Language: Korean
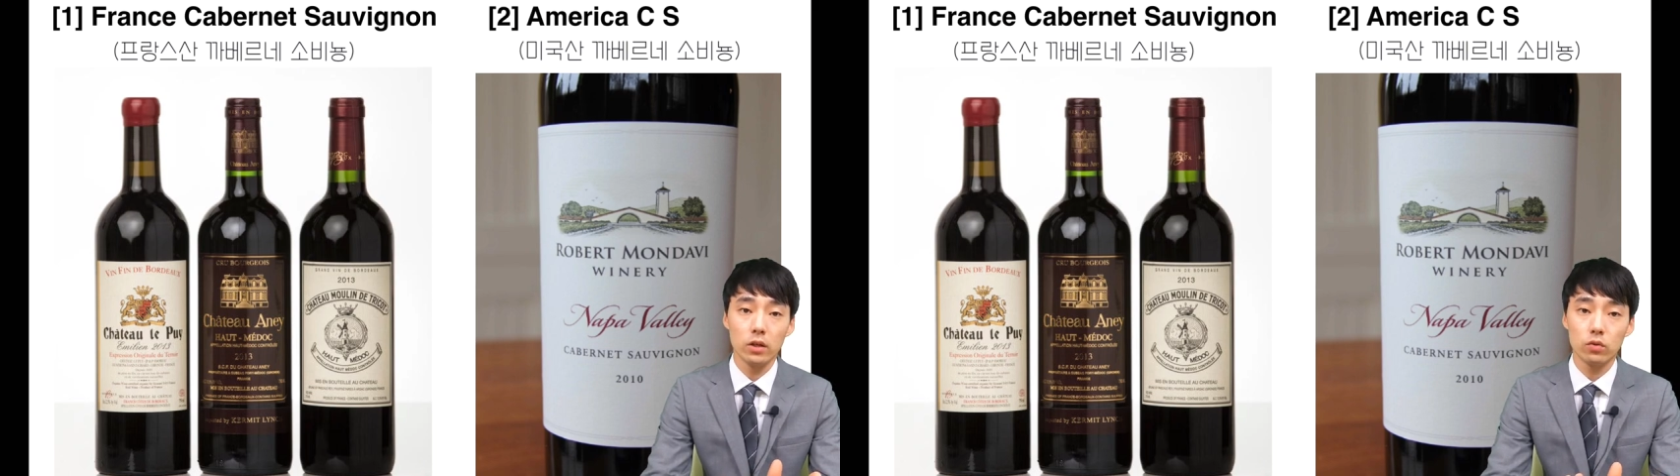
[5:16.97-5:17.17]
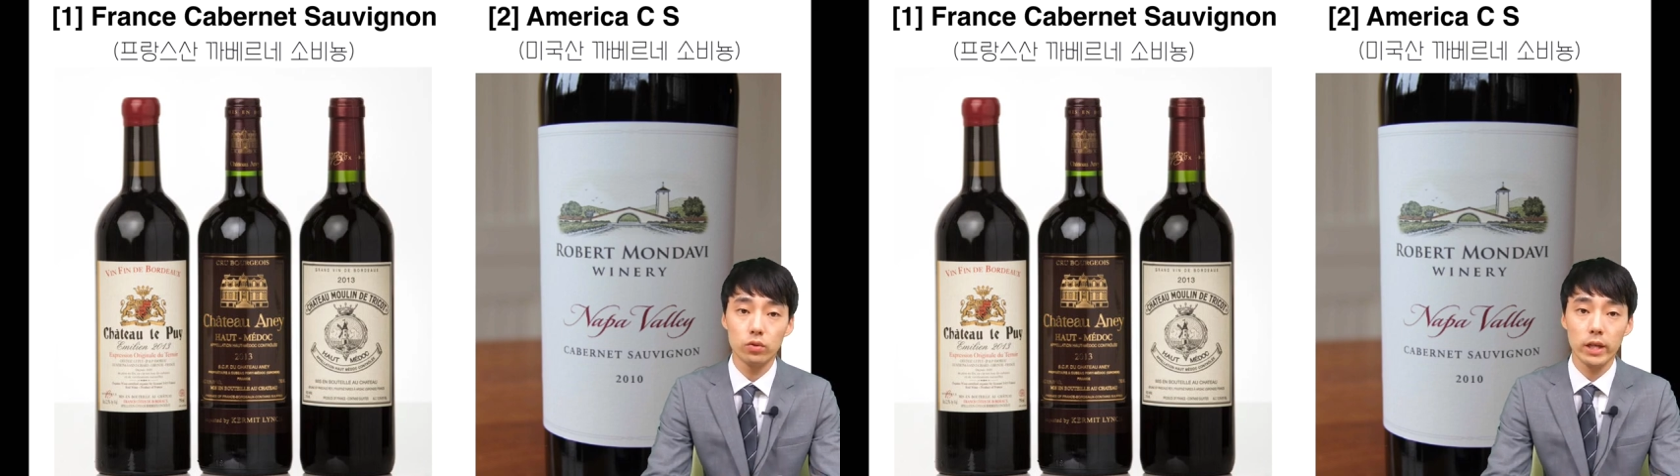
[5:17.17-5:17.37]

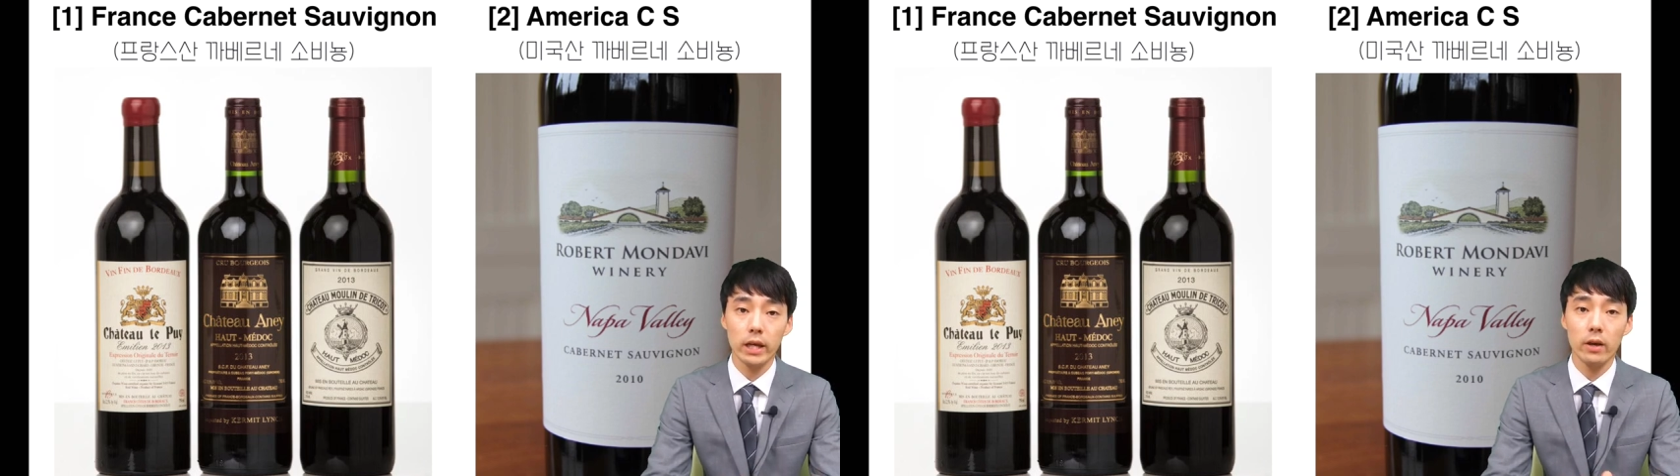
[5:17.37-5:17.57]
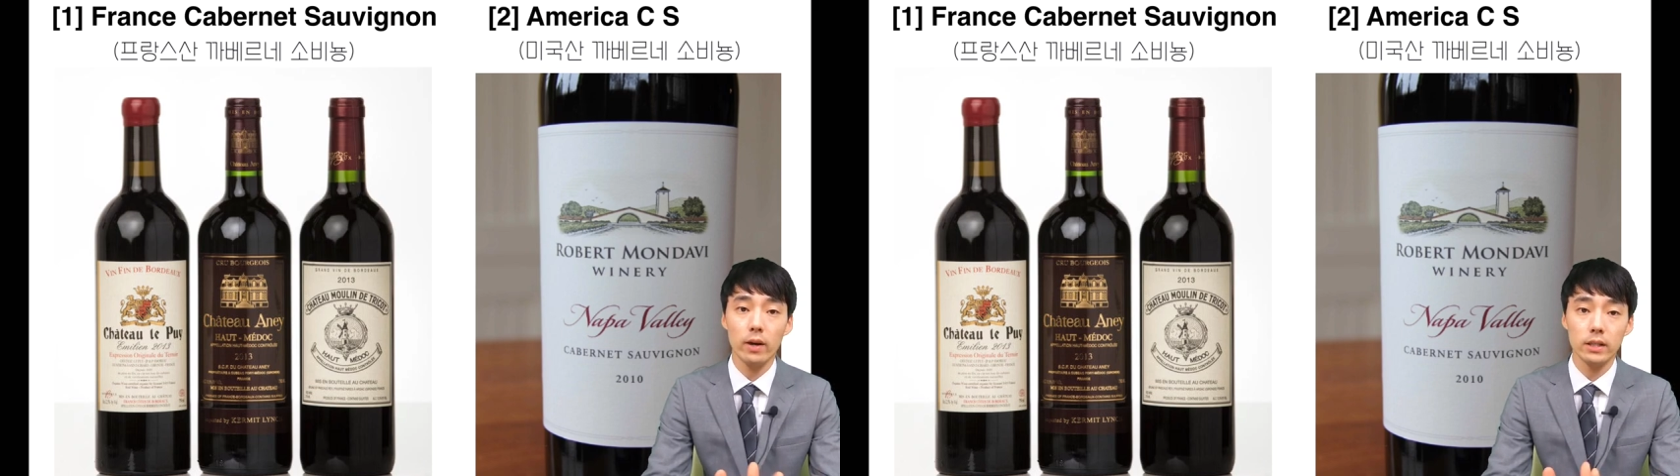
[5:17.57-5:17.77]

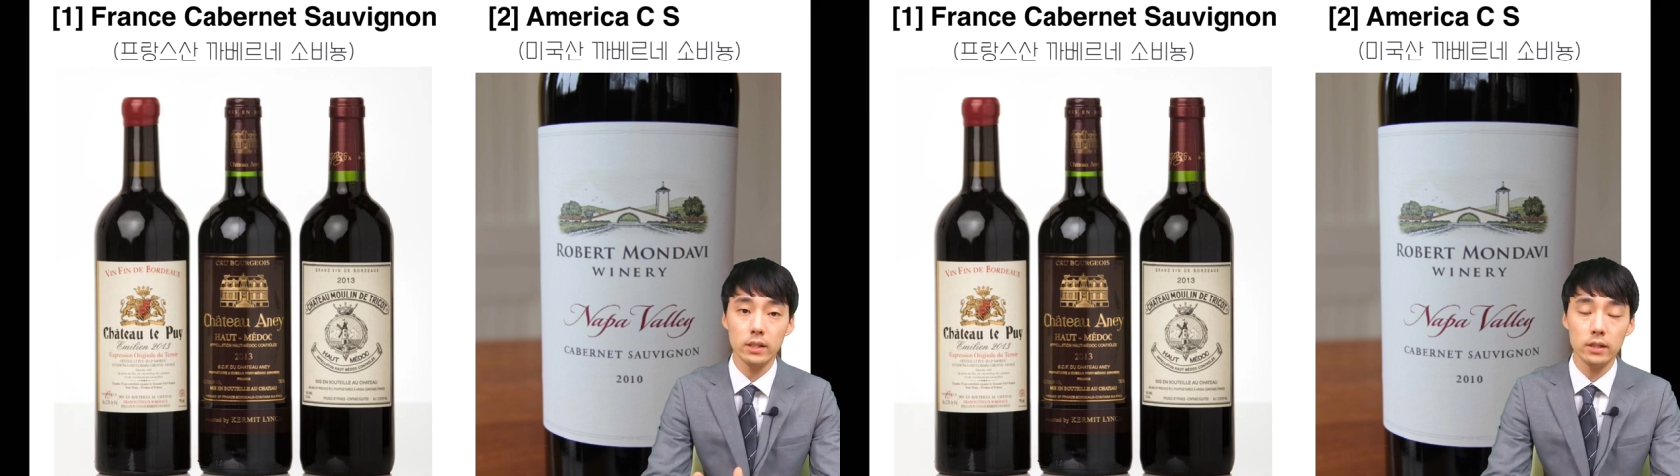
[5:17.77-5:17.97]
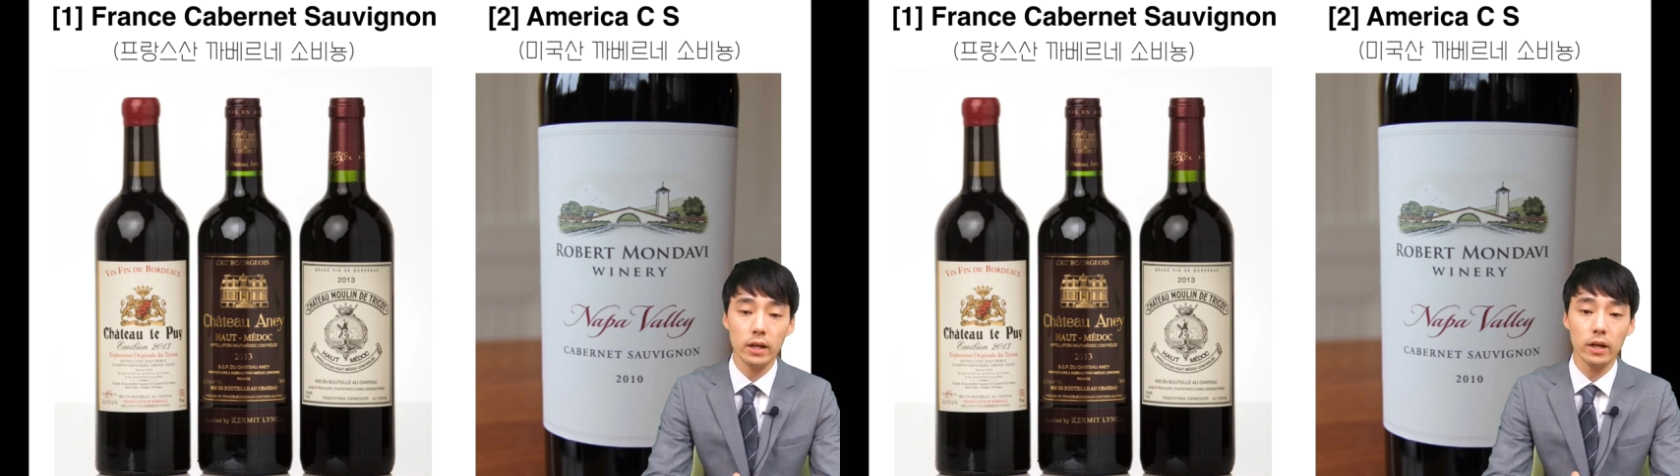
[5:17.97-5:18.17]
구세계와
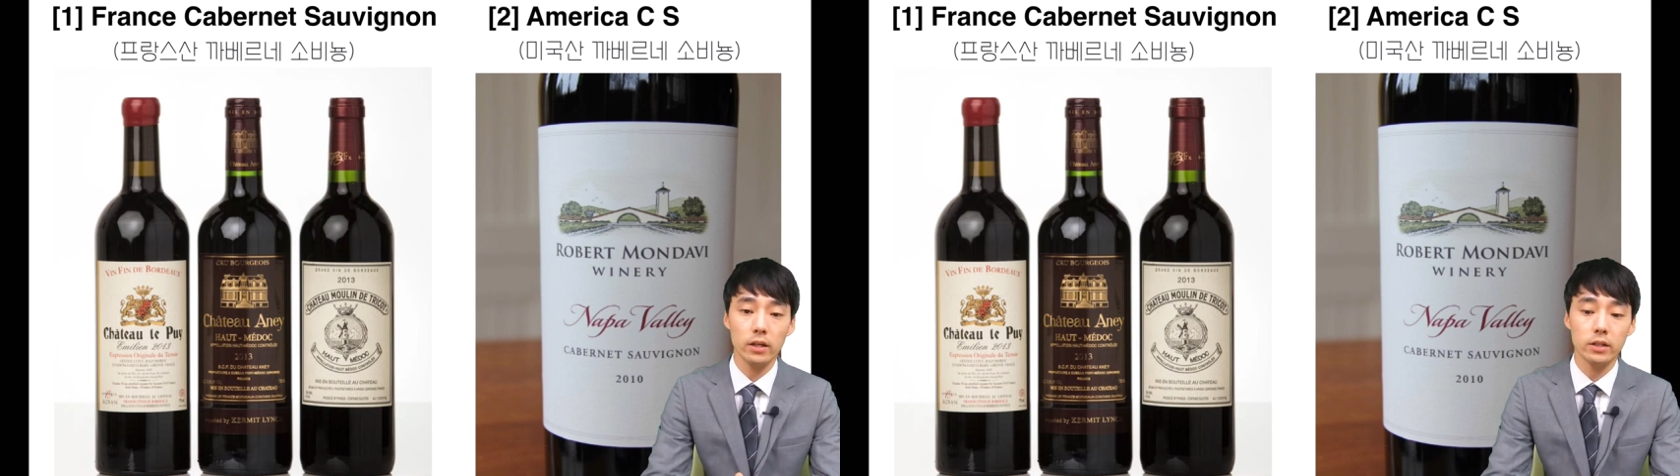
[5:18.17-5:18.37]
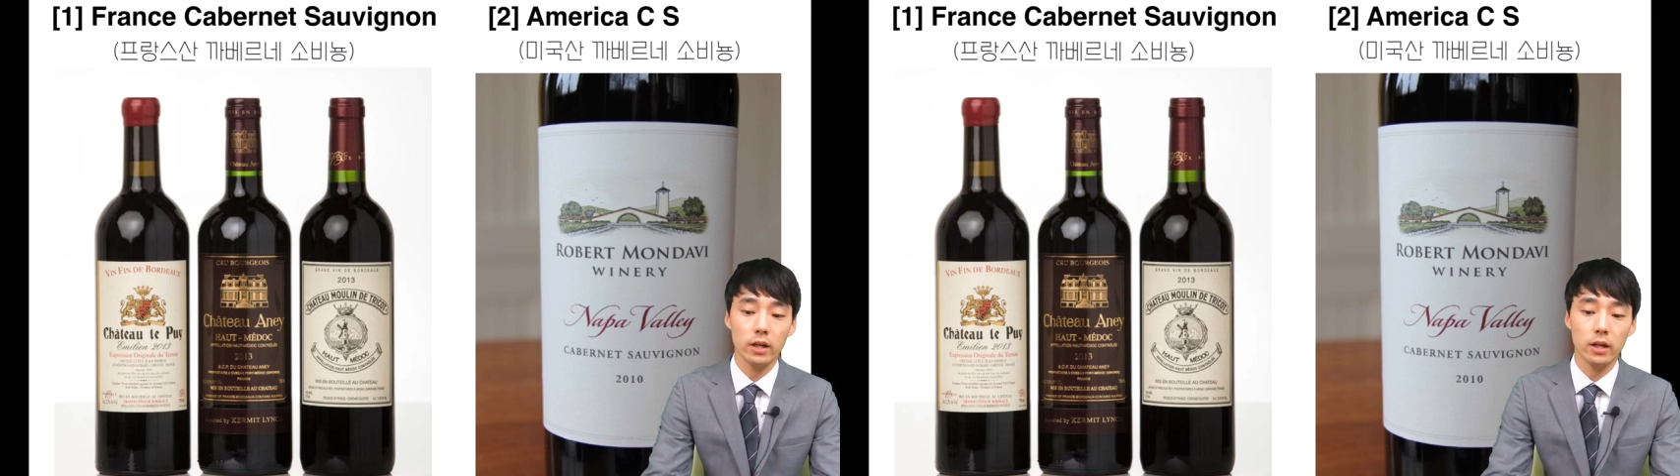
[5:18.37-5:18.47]
신세계를